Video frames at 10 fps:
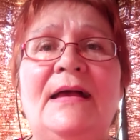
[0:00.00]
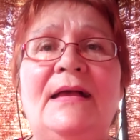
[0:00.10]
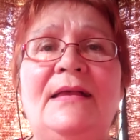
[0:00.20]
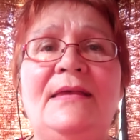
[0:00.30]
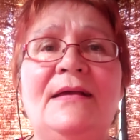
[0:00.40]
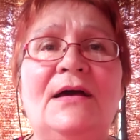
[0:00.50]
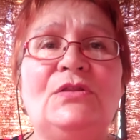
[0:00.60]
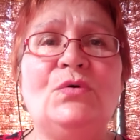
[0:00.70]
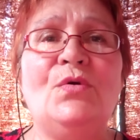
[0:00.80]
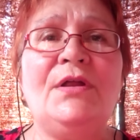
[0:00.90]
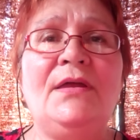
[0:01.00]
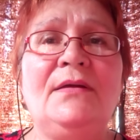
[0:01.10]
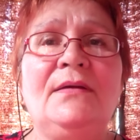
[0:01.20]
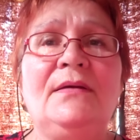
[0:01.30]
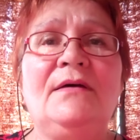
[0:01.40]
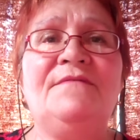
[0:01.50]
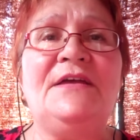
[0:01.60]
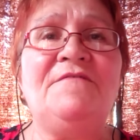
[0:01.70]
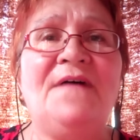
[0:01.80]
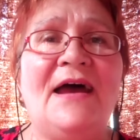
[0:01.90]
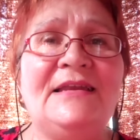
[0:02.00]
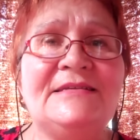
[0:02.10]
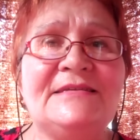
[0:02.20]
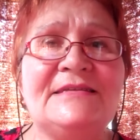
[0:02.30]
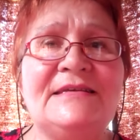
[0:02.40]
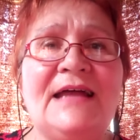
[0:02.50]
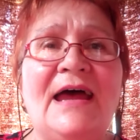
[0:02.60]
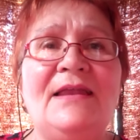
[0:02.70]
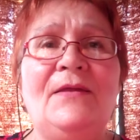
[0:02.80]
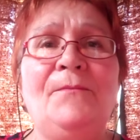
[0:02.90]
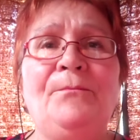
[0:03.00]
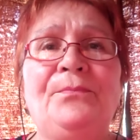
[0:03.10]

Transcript: и которые воевали с Израилем.